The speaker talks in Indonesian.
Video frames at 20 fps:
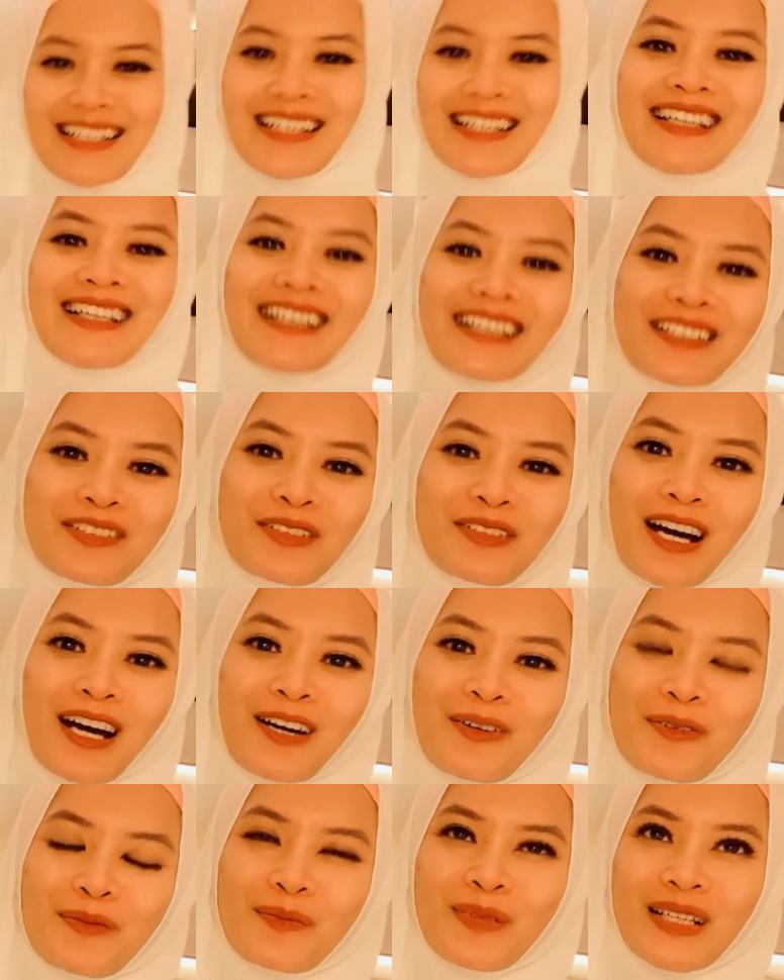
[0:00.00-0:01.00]
itu
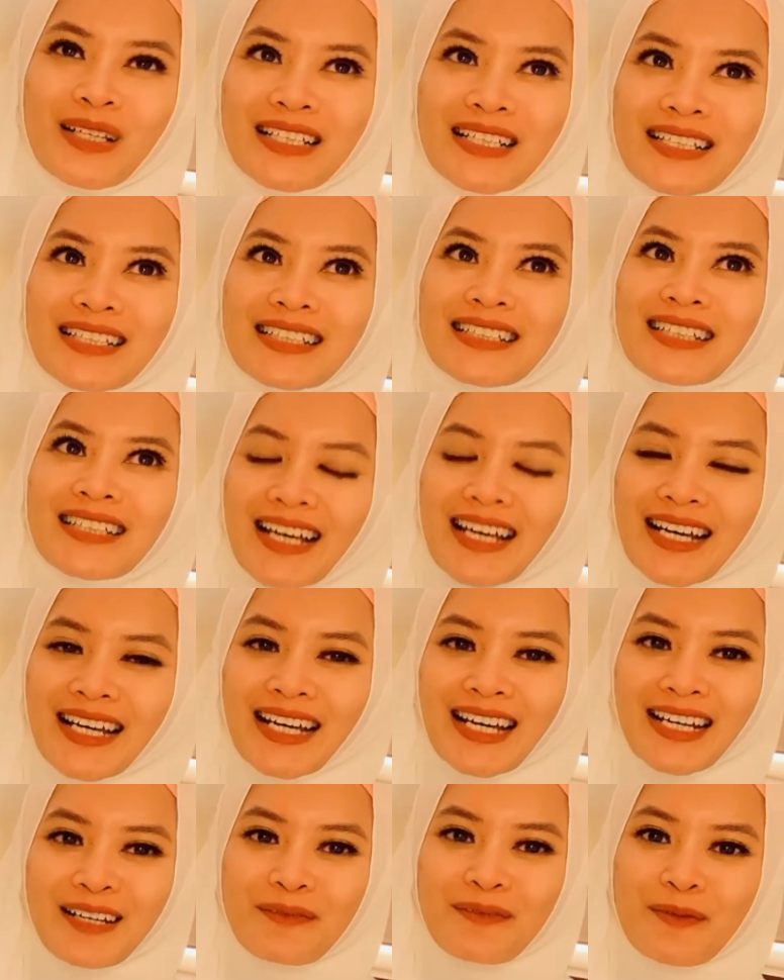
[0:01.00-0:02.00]
aku belinya
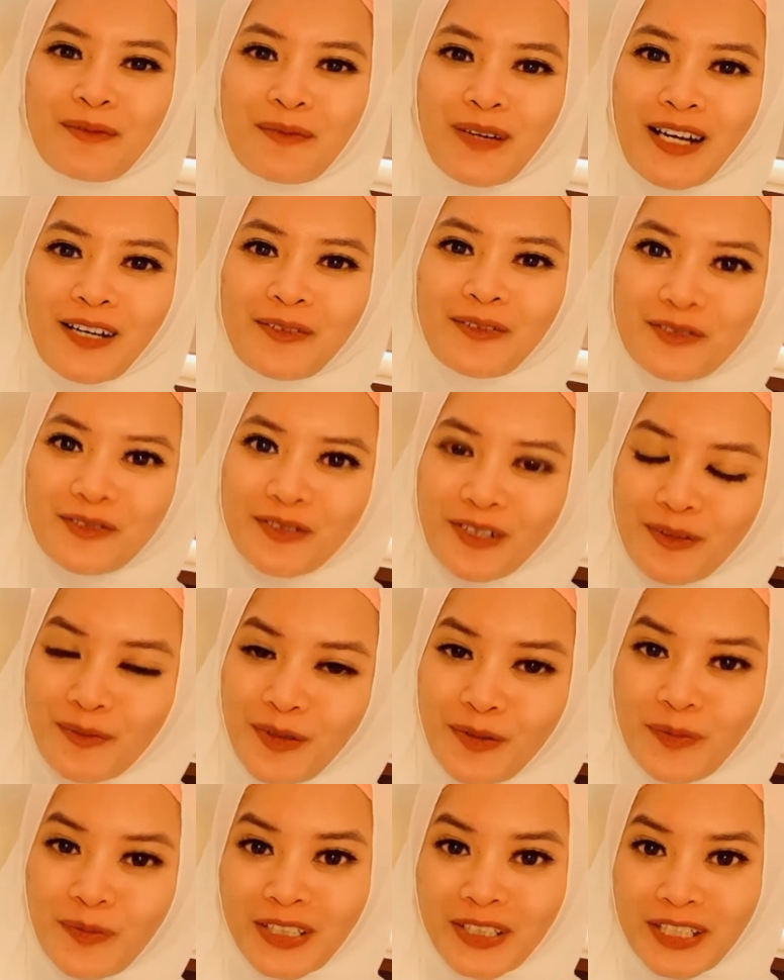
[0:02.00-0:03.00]
karena memang aku juga
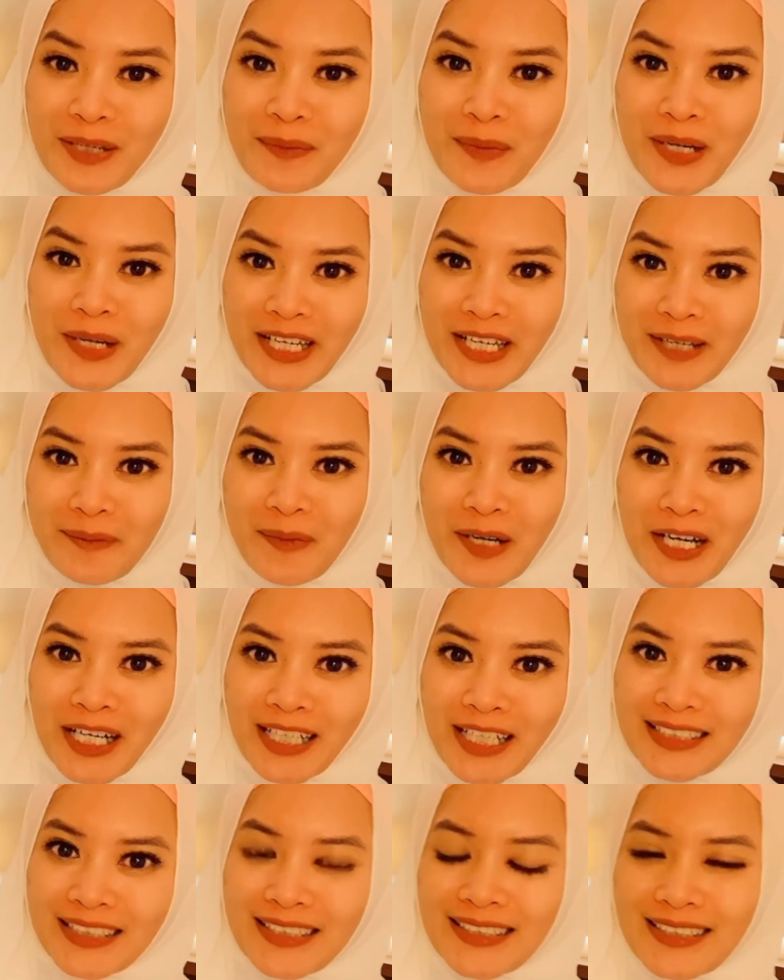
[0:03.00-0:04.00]
baru pertama ya
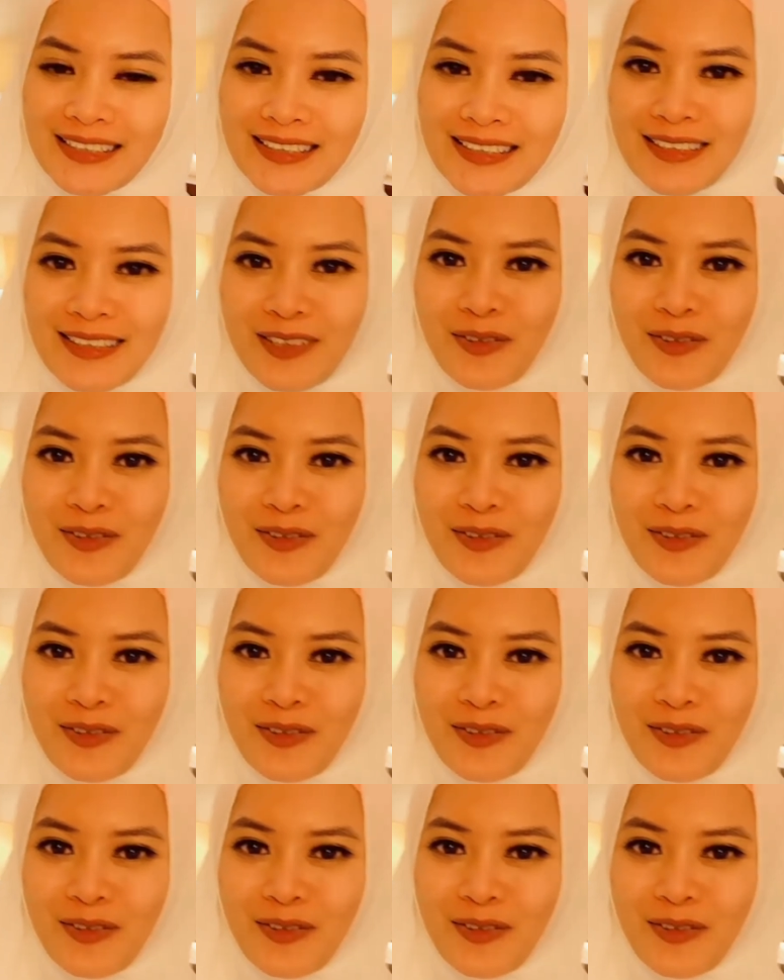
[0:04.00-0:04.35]
berangkat ke